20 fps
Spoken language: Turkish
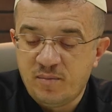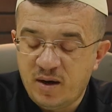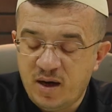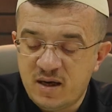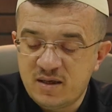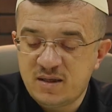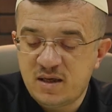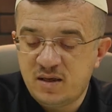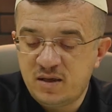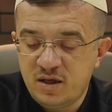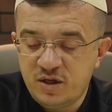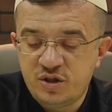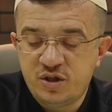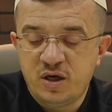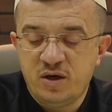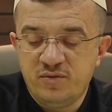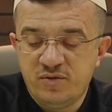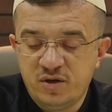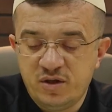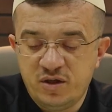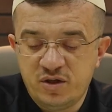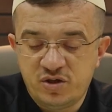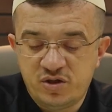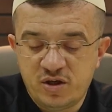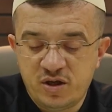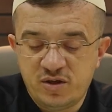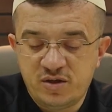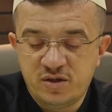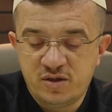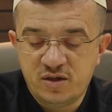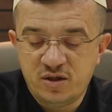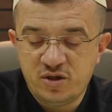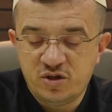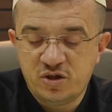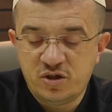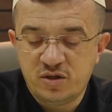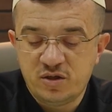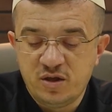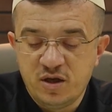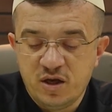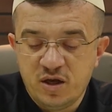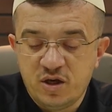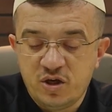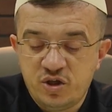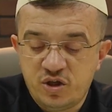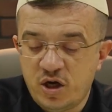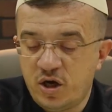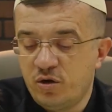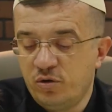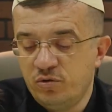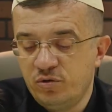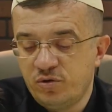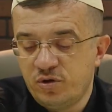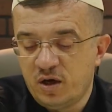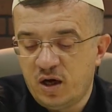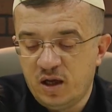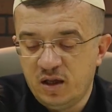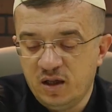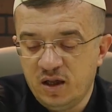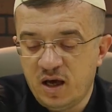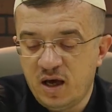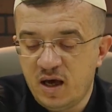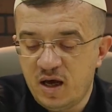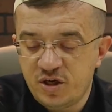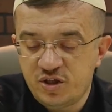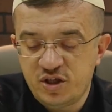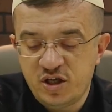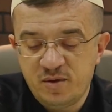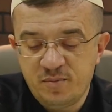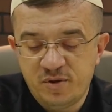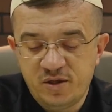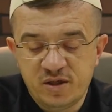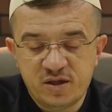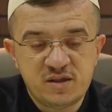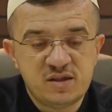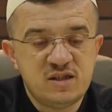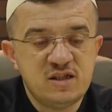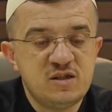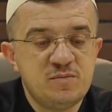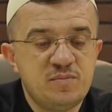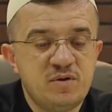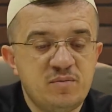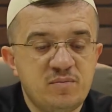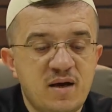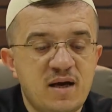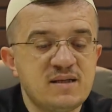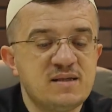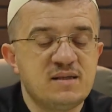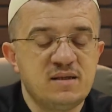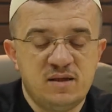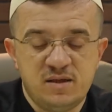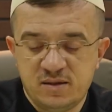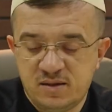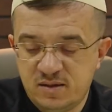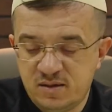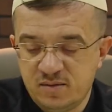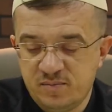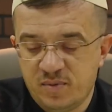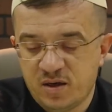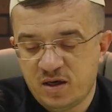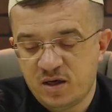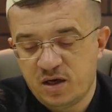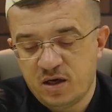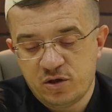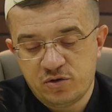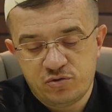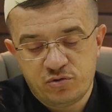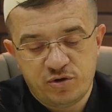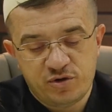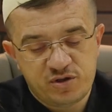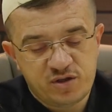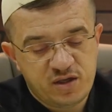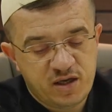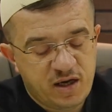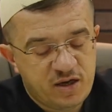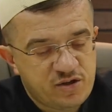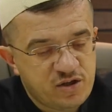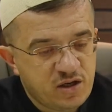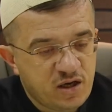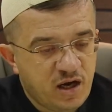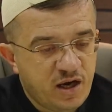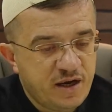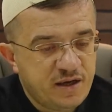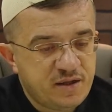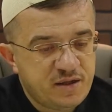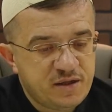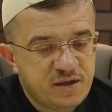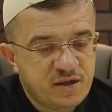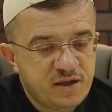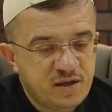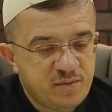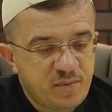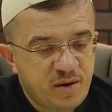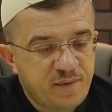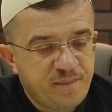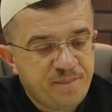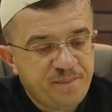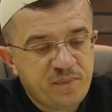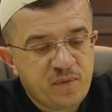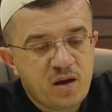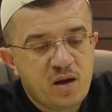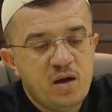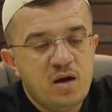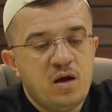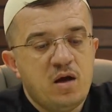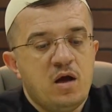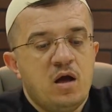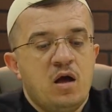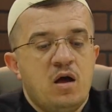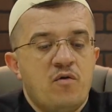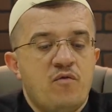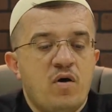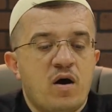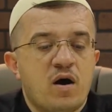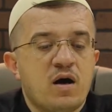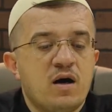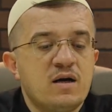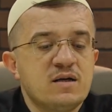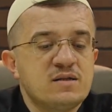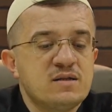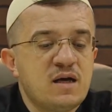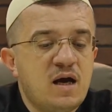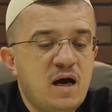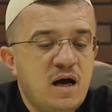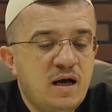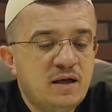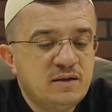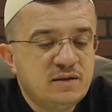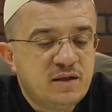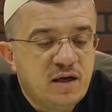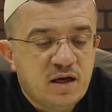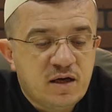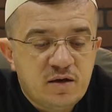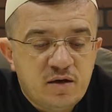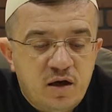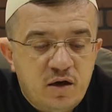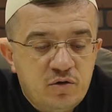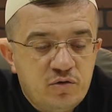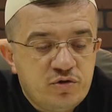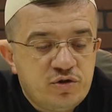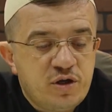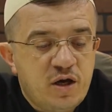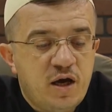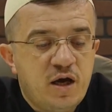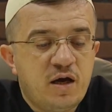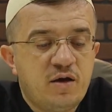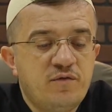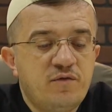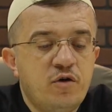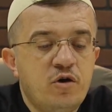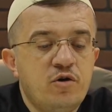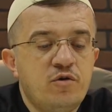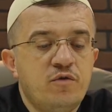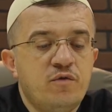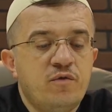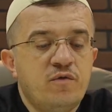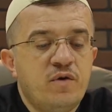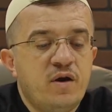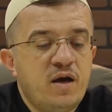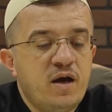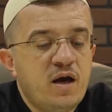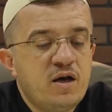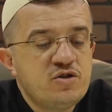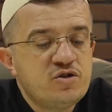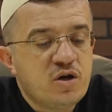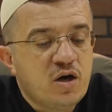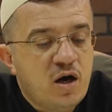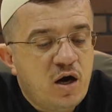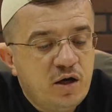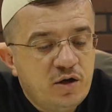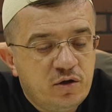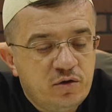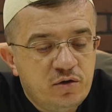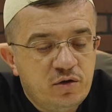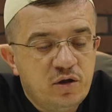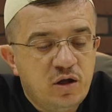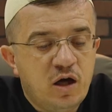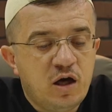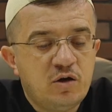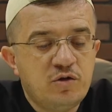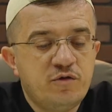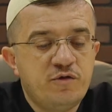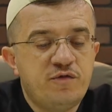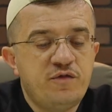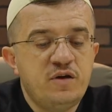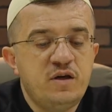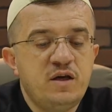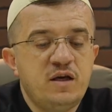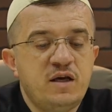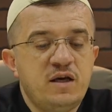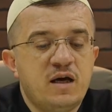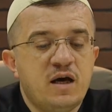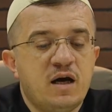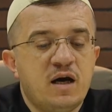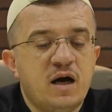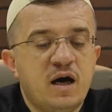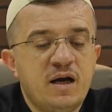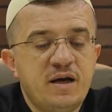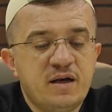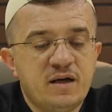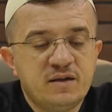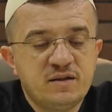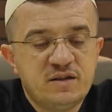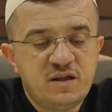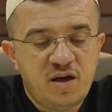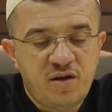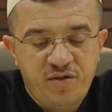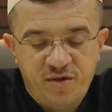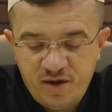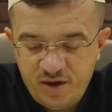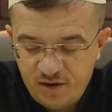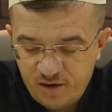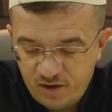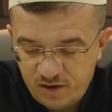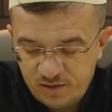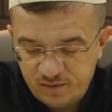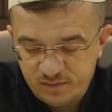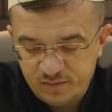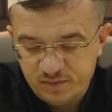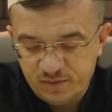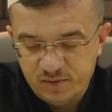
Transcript: Bazen de sevdiğiniz şey sizin için şer olur. Allah her şeyi bilir, siz bilmezsiniz. Bakara suresinde geçen ayet-i kerime. Ve asa en tekrahu şeyhen ve yec'alallahu fihi hayran kethira.